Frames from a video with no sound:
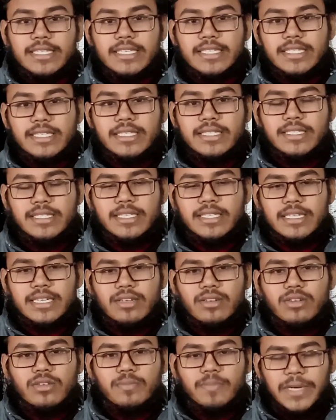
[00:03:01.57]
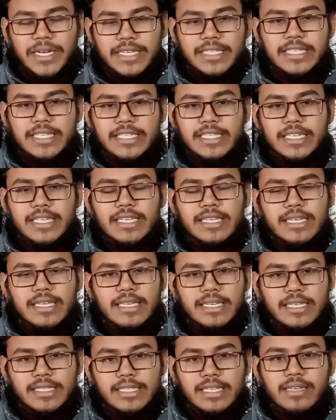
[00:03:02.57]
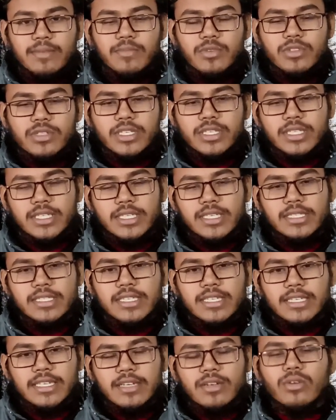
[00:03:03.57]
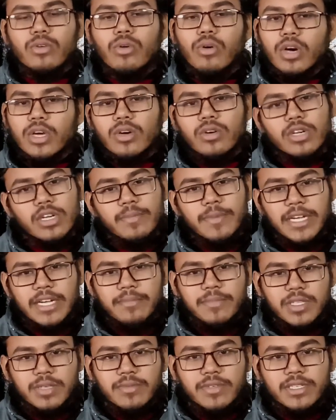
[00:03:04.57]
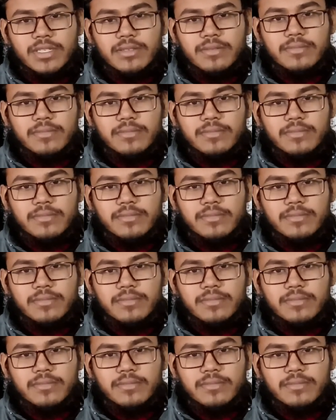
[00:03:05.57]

জিনিস যেটা হলো ব্যাটারি সেকশানেই এসআর বলতেছে যে এটা নয় ঘন্টা ব্যাকআপ দিবে